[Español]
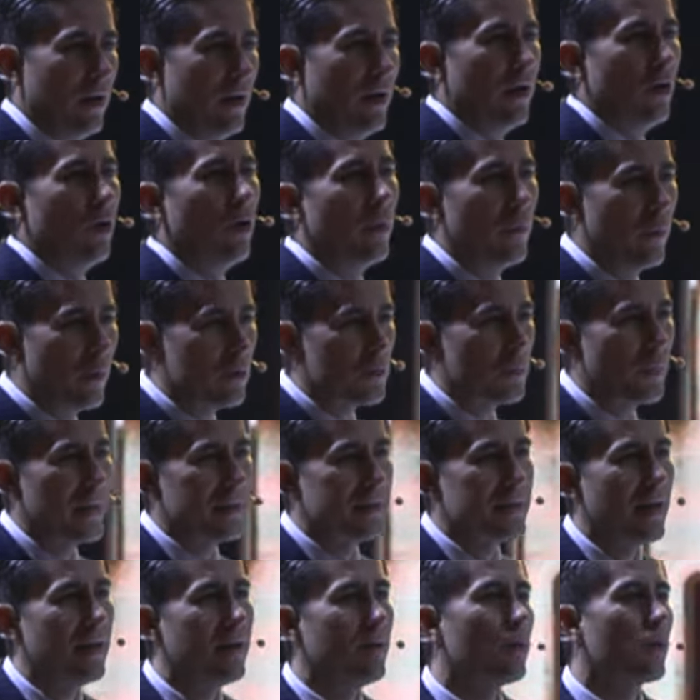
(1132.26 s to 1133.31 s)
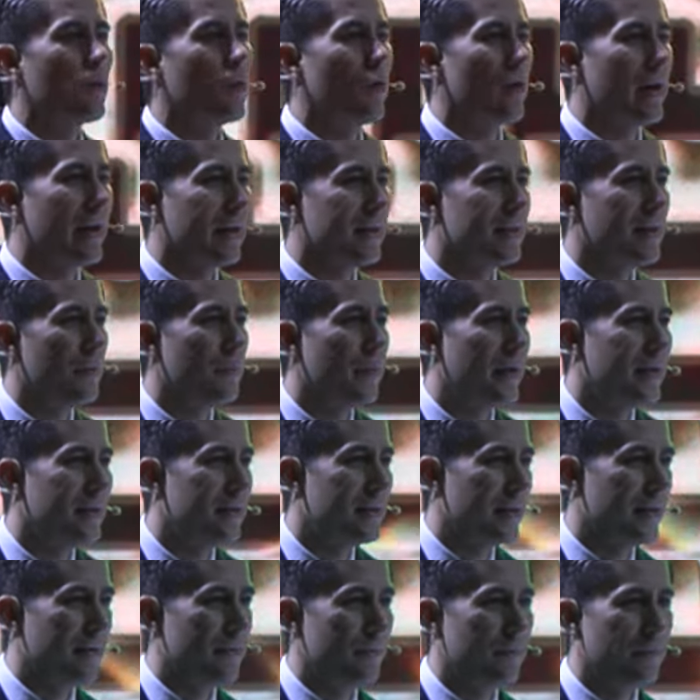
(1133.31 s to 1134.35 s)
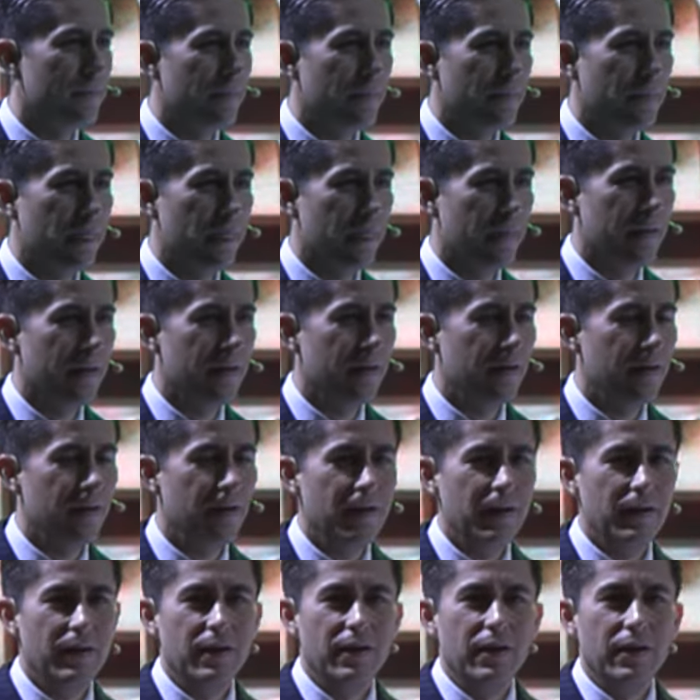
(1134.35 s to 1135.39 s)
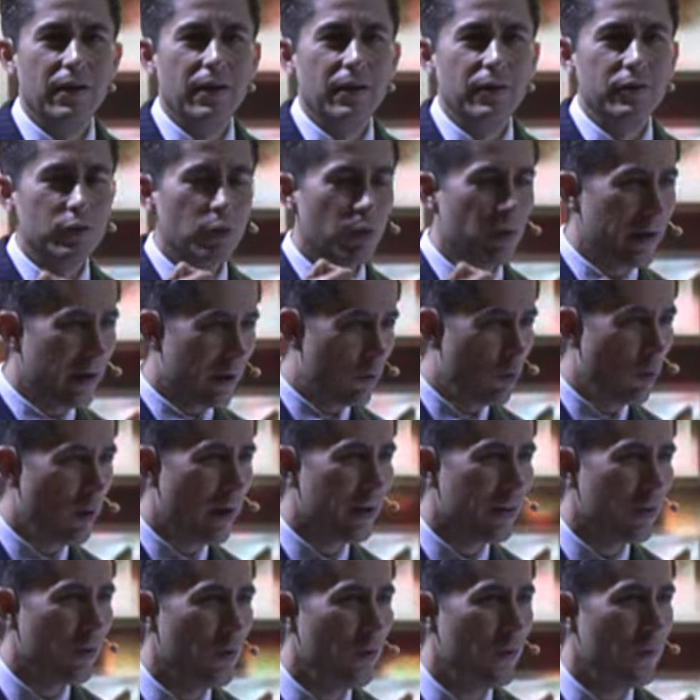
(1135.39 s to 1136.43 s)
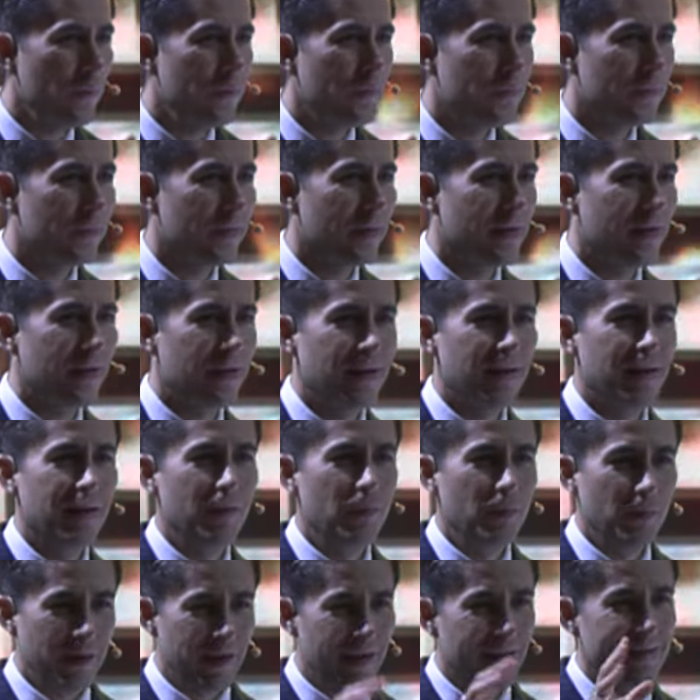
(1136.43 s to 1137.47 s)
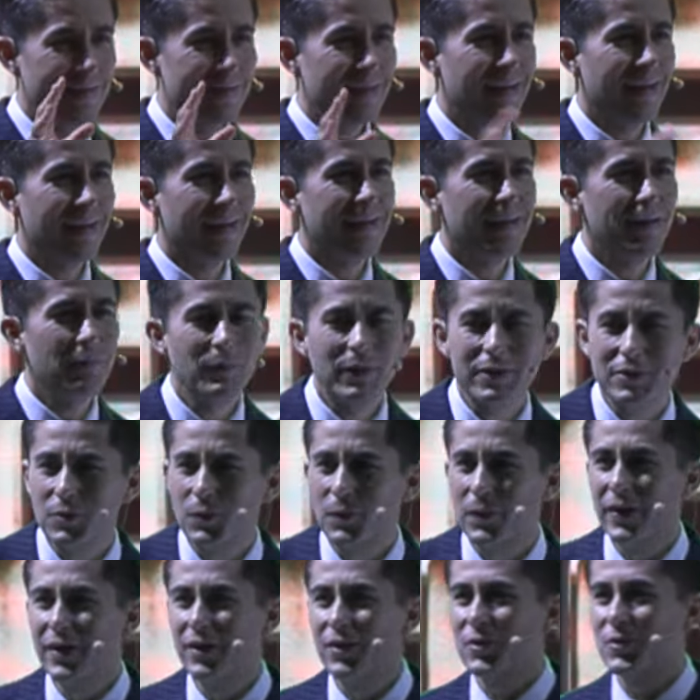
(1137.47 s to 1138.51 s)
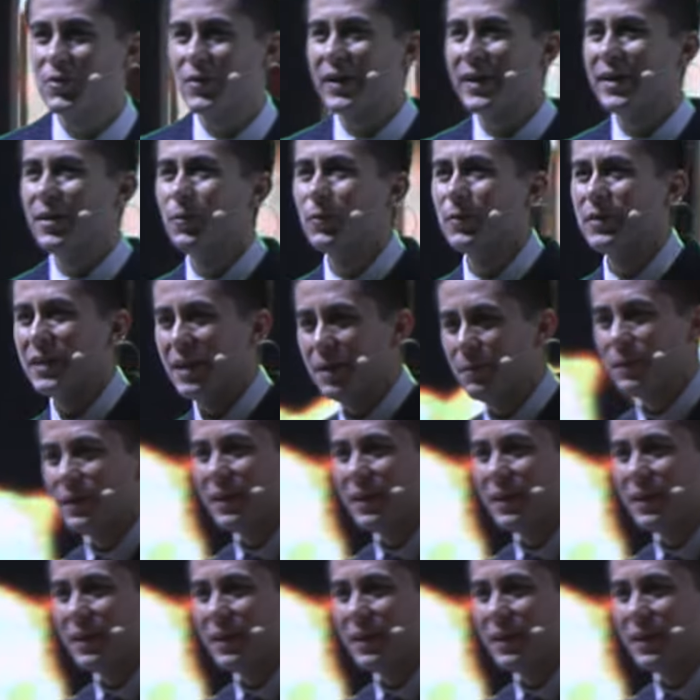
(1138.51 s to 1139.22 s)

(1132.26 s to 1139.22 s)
lo hemos pasado correctamente. Yo recuerdo, voy a decir aquí más o menos ahí un tip